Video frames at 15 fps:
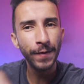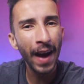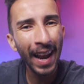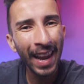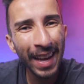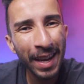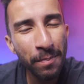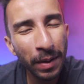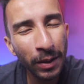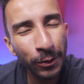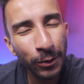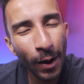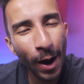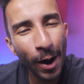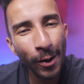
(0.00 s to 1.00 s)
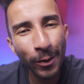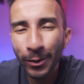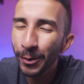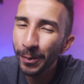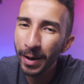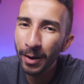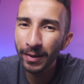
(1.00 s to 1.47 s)
Fala aí pessoal,
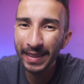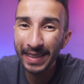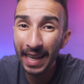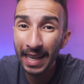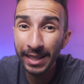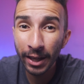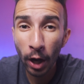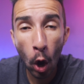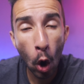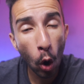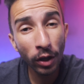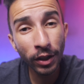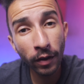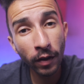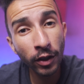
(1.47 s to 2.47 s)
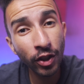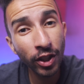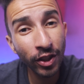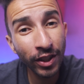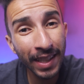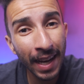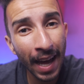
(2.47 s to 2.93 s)
tudo bom com vocês? Hoje eu vou te
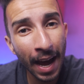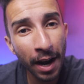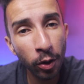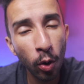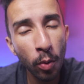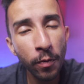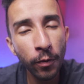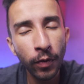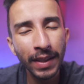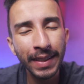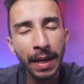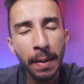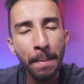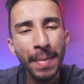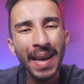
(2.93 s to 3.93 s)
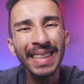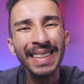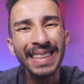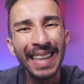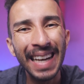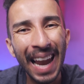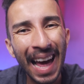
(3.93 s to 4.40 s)
ensinar como fazer
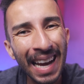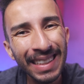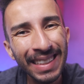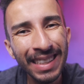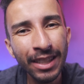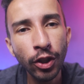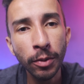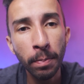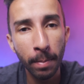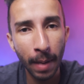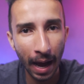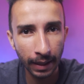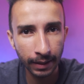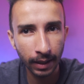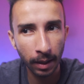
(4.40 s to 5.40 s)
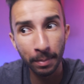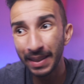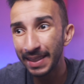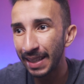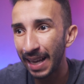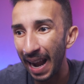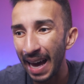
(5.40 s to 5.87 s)
mesclagem de máscara,
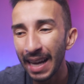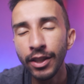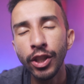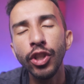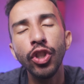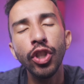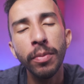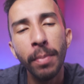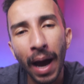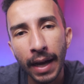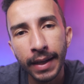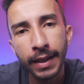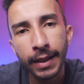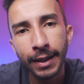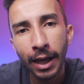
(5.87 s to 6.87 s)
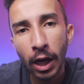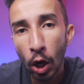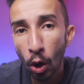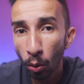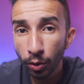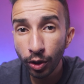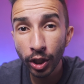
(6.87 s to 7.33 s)
mesclagem de imagens
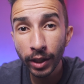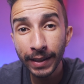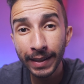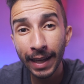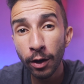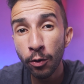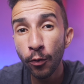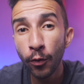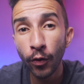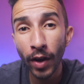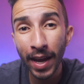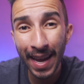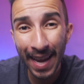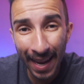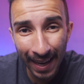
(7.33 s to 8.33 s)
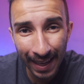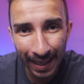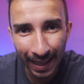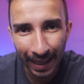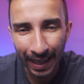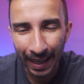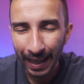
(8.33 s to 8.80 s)
utilizando
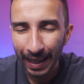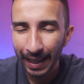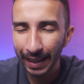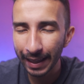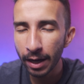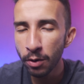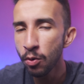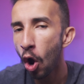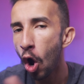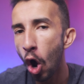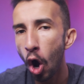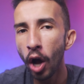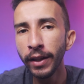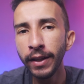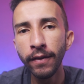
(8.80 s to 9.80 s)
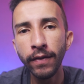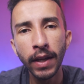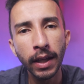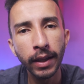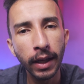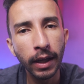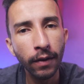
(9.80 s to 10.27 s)
VN. Então roda a
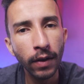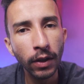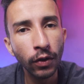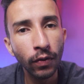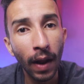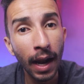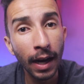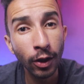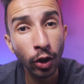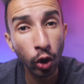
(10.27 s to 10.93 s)
vinheta que vamos falar